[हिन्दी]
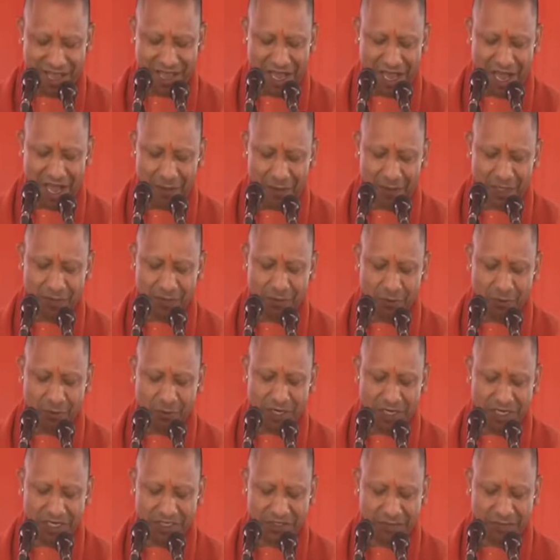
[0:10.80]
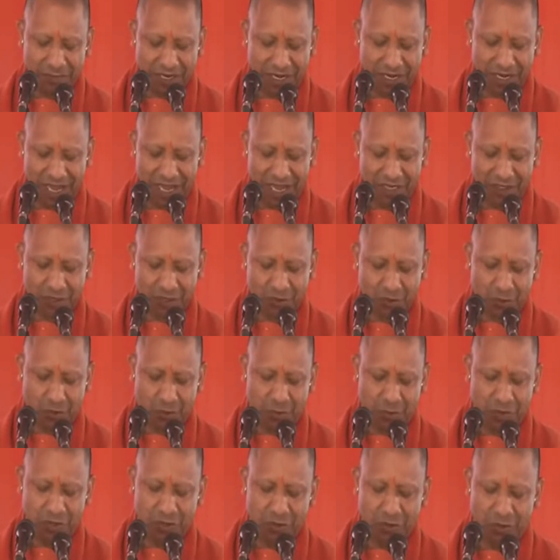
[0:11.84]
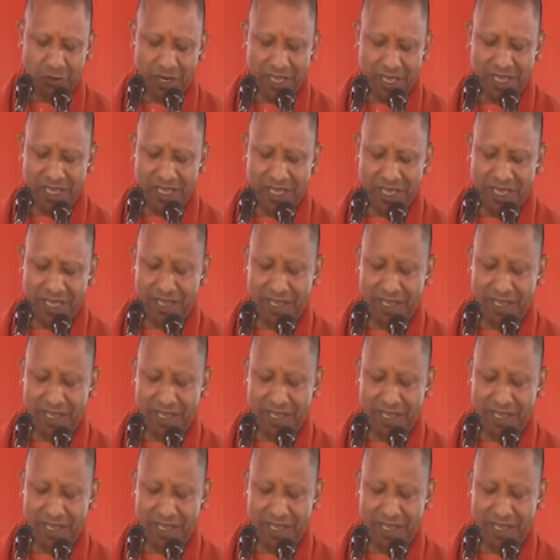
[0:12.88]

अवधपुरी इस प्रकार से शोभित हो रही है